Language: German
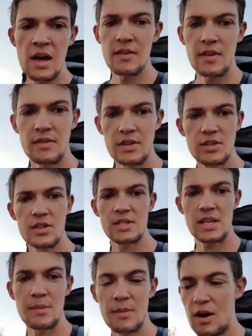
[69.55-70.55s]
Werden wir natürlich
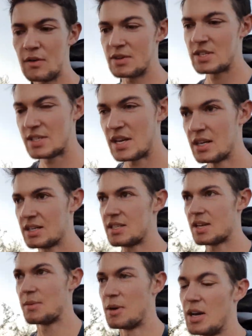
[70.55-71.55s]
sehen im Laufe des Tages,
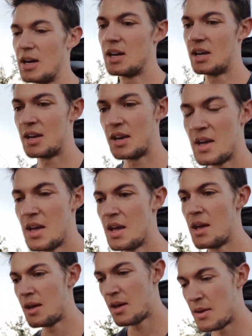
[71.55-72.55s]
aber
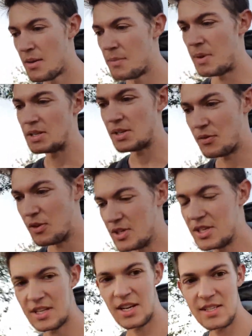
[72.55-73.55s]
besser
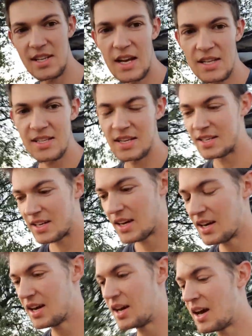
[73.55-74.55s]
Vorsicht als Nachsicht. Ne?